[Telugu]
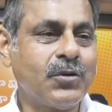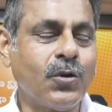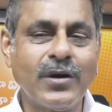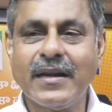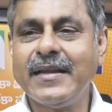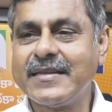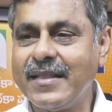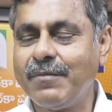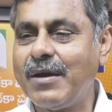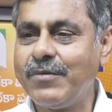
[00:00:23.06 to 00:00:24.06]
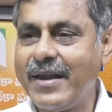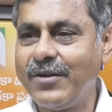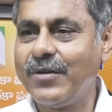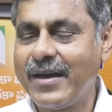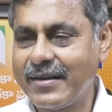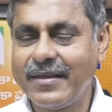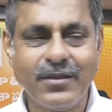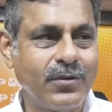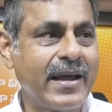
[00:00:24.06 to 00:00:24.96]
టోటలీ చంద్రబాబు నాయుడు గారి కింద